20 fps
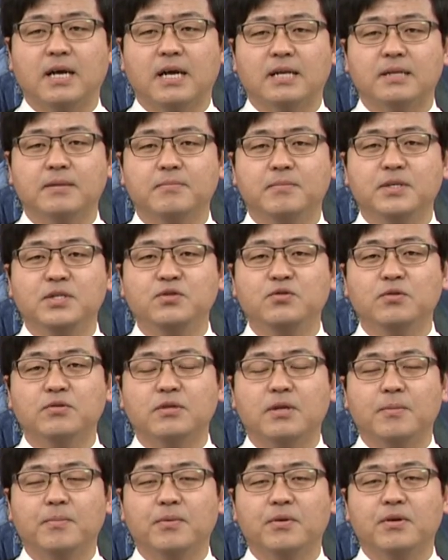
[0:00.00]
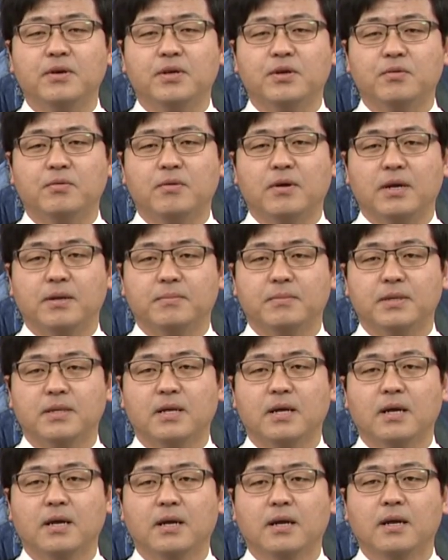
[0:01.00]
한 민족 대표의
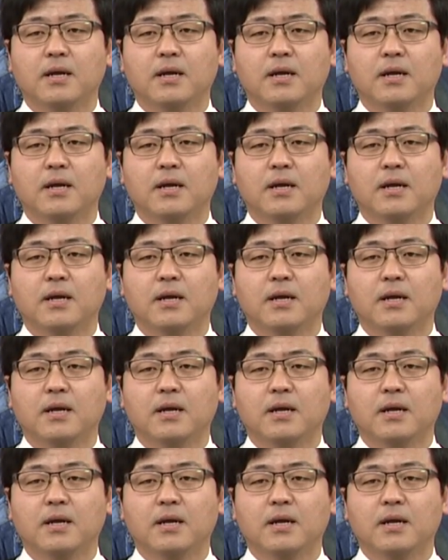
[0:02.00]
기록화입니다.